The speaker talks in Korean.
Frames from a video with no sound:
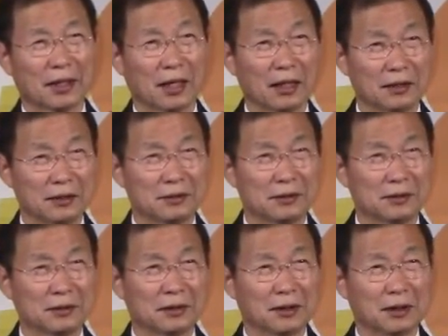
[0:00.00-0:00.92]

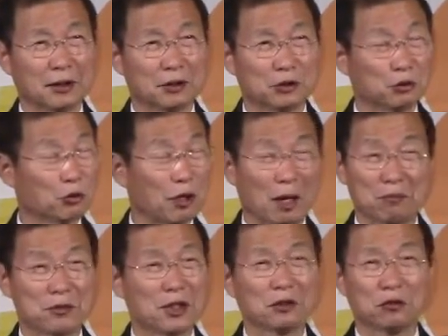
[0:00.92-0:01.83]
아이들이 저도
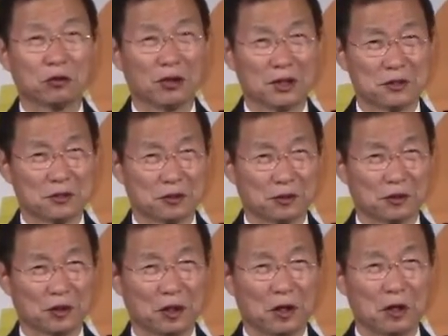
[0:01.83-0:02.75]
깜짝 놀랐어요.